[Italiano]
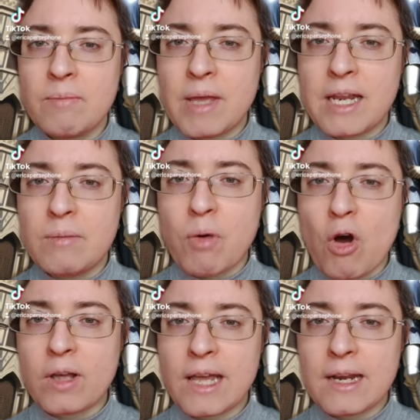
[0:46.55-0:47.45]
per il
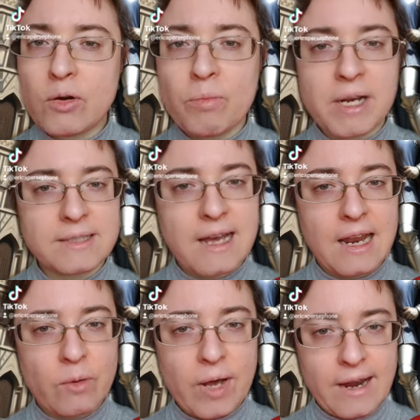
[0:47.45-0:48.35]
poker o per
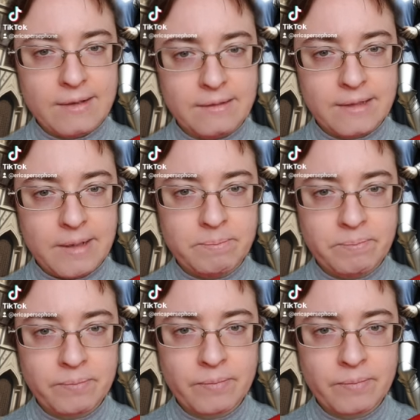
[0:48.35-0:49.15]
scala 40.